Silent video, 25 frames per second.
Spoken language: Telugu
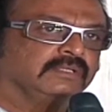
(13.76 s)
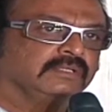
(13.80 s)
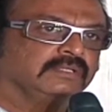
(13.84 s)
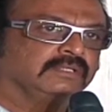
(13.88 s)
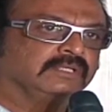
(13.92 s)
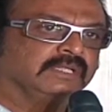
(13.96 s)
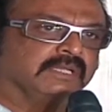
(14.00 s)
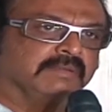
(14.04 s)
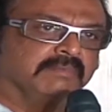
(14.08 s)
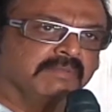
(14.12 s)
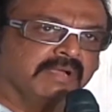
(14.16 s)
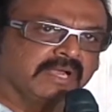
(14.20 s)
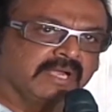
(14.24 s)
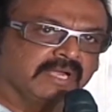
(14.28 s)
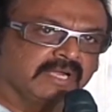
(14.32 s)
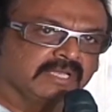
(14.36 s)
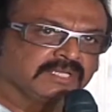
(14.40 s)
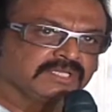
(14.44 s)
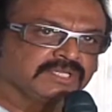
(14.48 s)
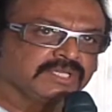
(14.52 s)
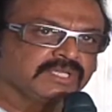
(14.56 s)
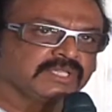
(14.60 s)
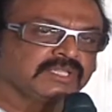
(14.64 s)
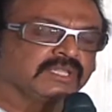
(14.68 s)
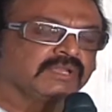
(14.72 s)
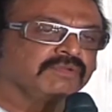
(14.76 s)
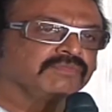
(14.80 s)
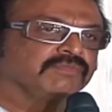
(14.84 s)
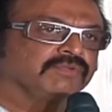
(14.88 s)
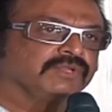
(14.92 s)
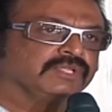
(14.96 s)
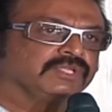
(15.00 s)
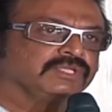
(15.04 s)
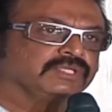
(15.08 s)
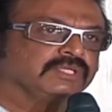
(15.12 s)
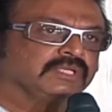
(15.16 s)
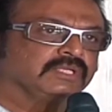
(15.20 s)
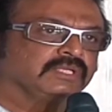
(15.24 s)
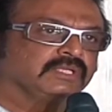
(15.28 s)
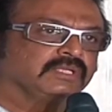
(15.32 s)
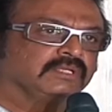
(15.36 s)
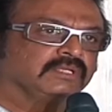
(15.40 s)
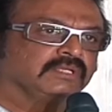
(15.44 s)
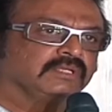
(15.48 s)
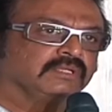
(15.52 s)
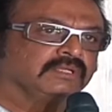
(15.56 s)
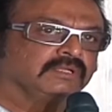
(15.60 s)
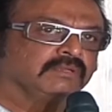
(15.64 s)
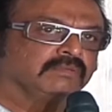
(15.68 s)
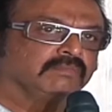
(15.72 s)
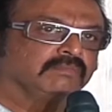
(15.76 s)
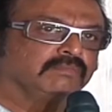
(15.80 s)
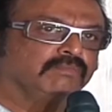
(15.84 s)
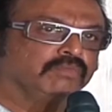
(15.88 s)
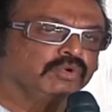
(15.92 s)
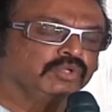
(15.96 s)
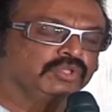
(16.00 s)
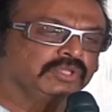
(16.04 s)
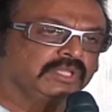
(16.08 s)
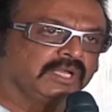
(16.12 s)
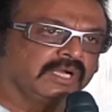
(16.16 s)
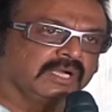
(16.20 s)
సినిమా ఇండస్ట్రీ తరఫు నుంచి ముక్త